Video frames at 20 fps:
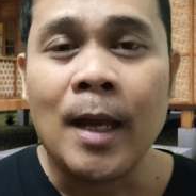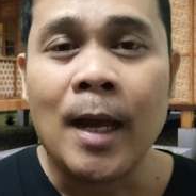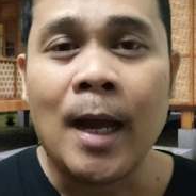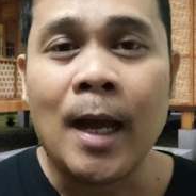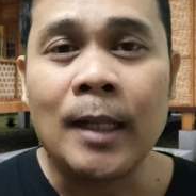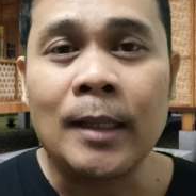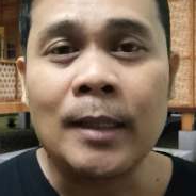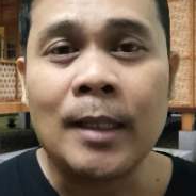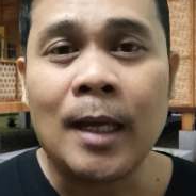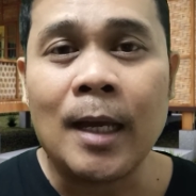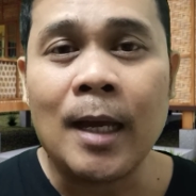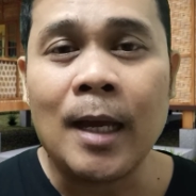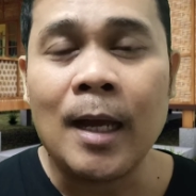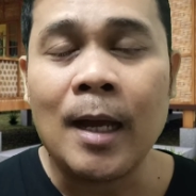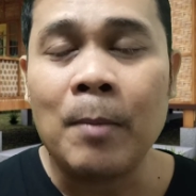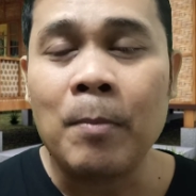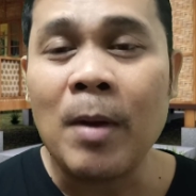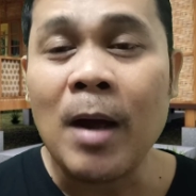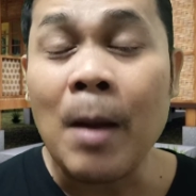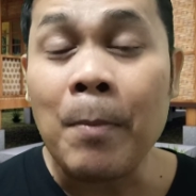at
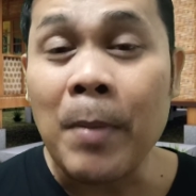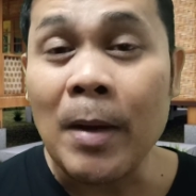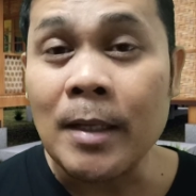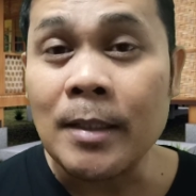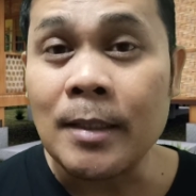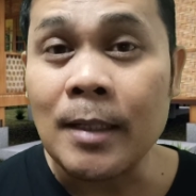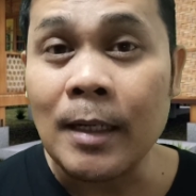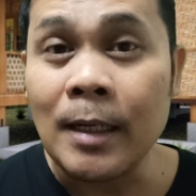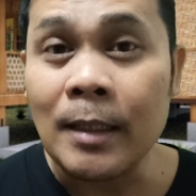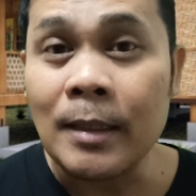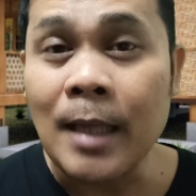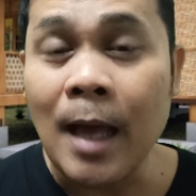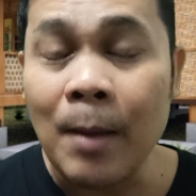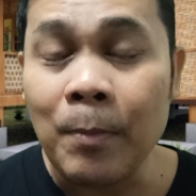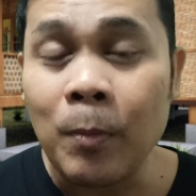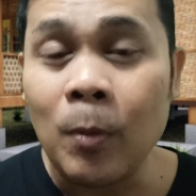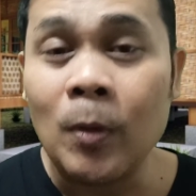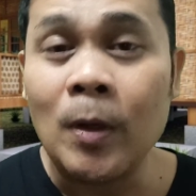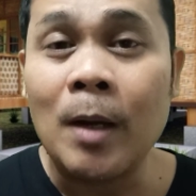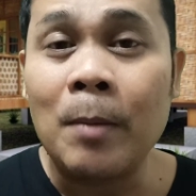uh, makapagsalita
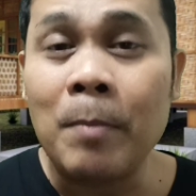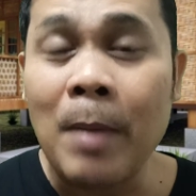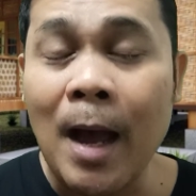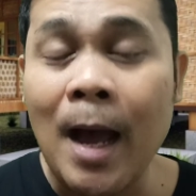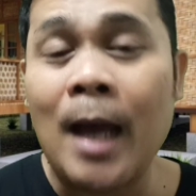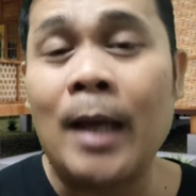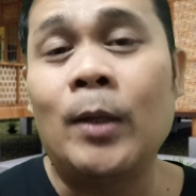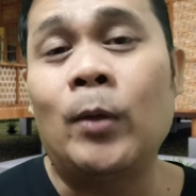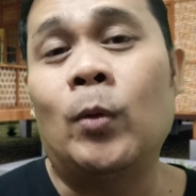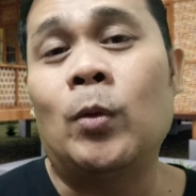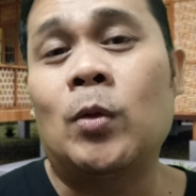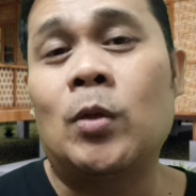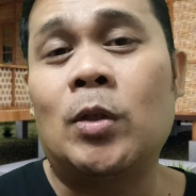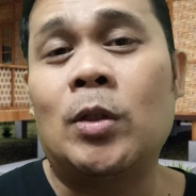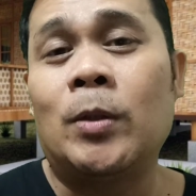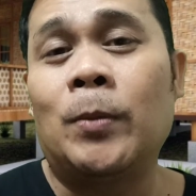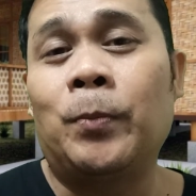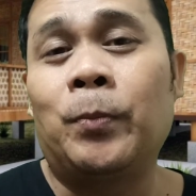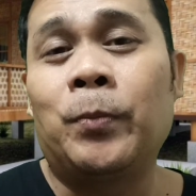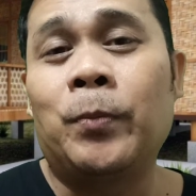po ng
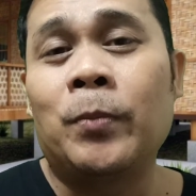maayos.